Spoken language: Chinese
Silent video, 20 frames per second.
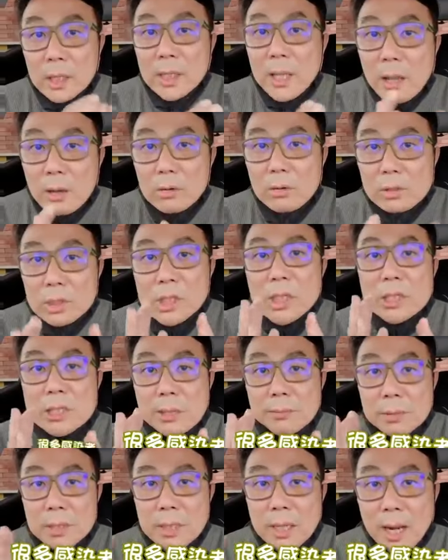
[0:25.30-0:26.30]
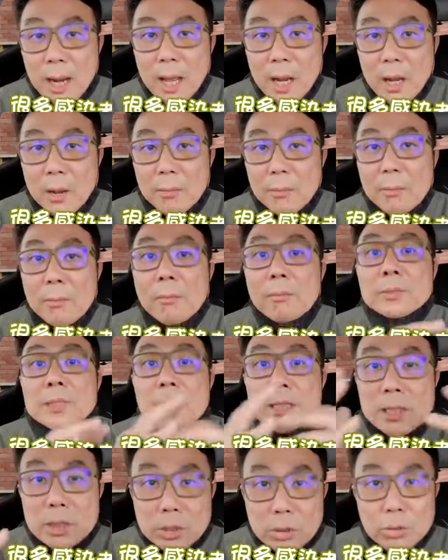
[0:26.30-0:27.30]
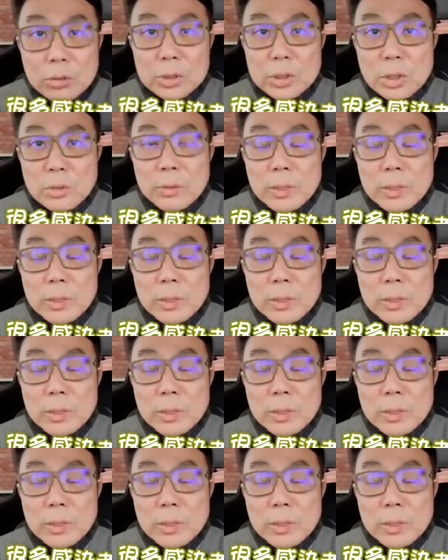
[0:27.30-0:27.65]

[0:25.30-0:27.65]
其他个七十二个人啊，毋知是倒落